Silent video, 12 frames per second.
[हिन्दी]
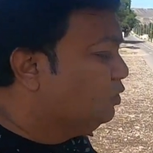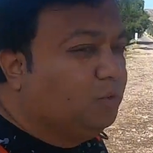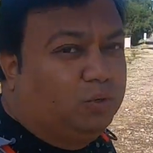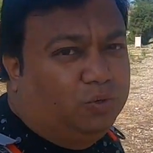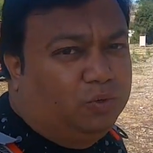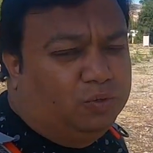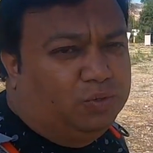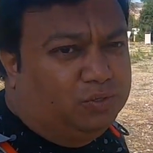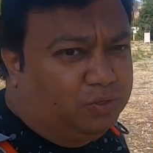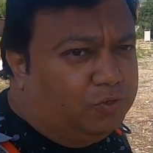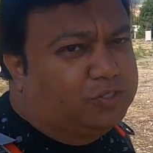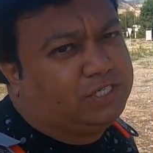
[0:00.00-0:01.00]
तो
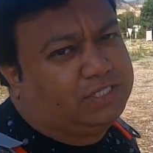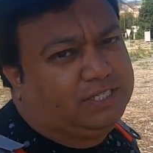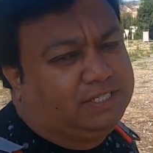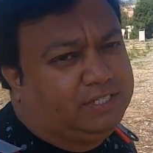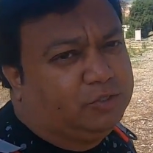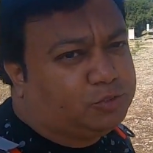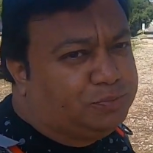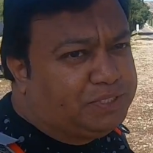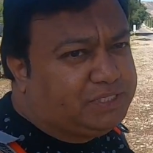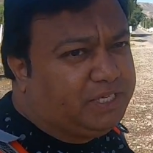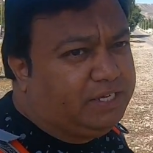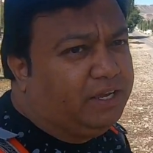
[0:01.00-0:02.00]
रुक सकते थे
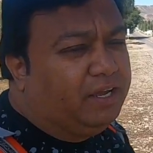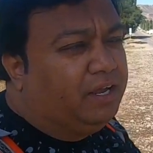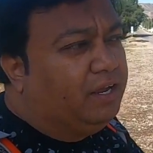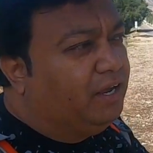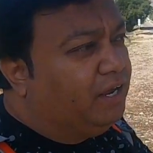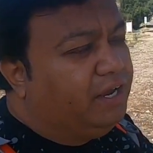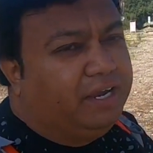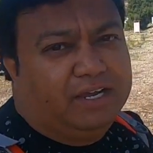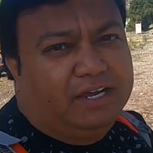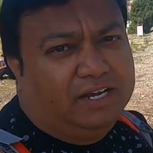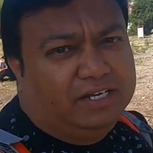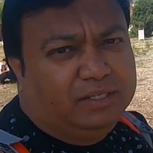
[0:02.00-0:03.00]
उसमें से
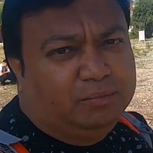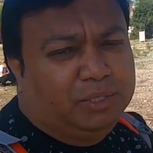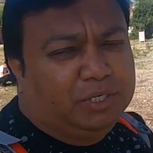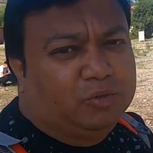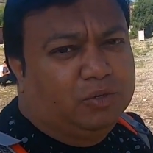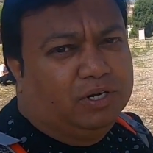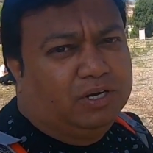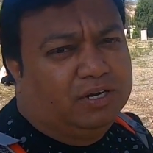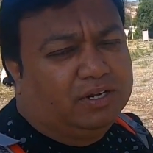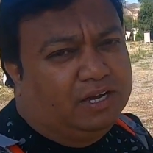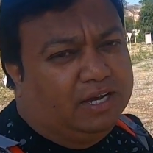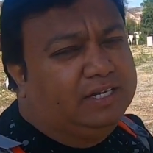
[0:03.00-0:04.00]
एक गाड़ी
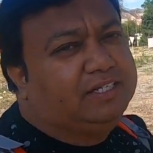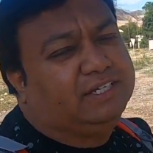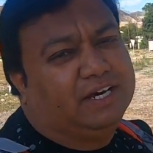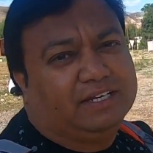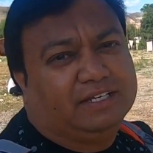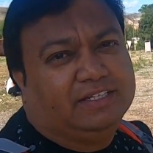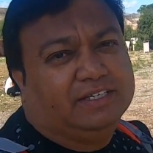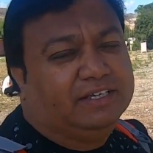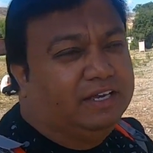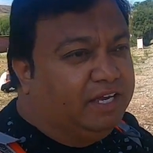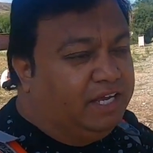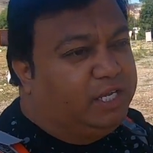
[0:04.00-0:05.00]
बिल्कुल खाली जा रही थी
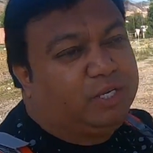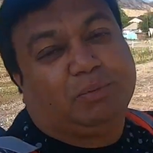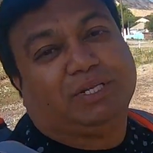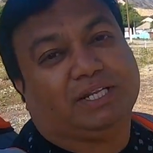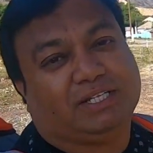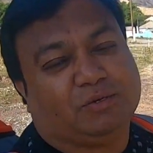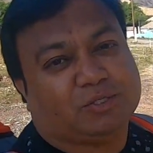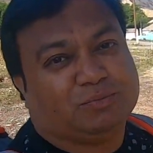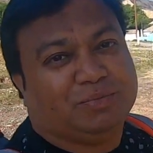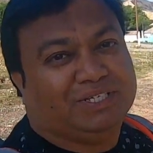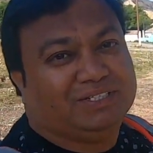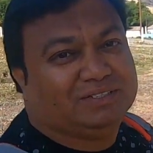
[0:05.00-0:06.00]
एक ही बंदा था
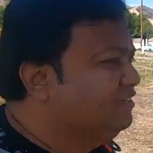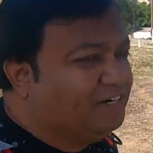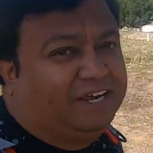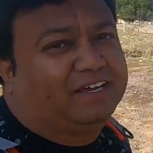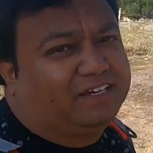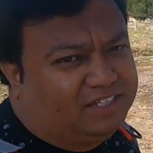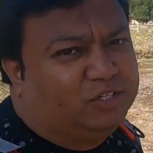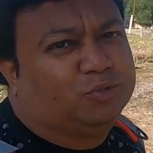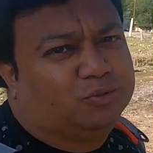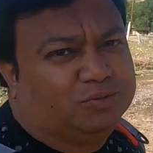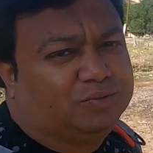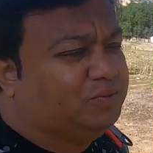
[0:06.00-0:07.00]
उसमें ट्राई करता
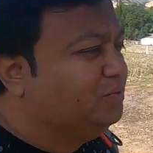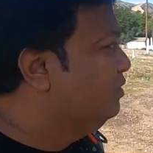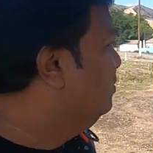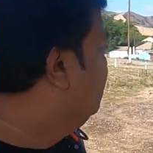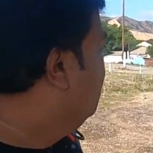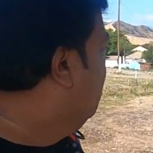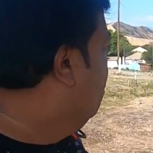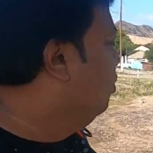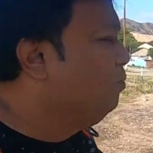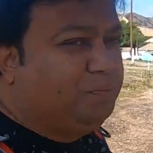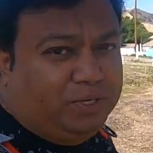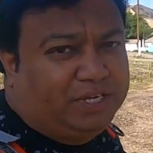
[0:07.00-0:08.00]
हूँ
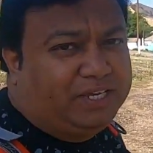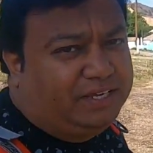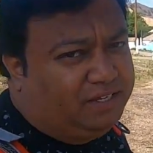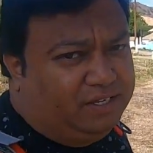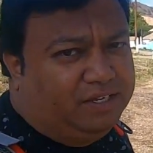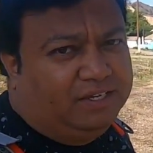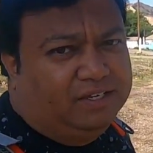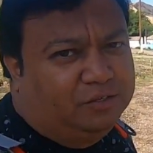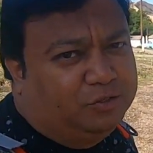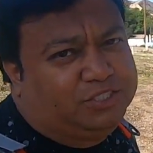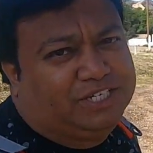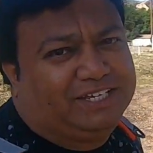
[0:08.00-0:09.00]
होप कि
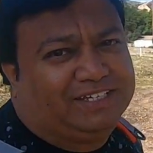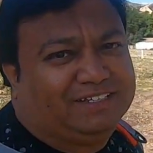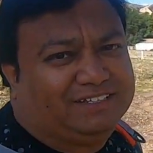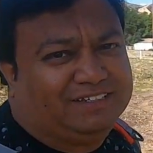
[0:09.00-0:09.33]
रुक जाए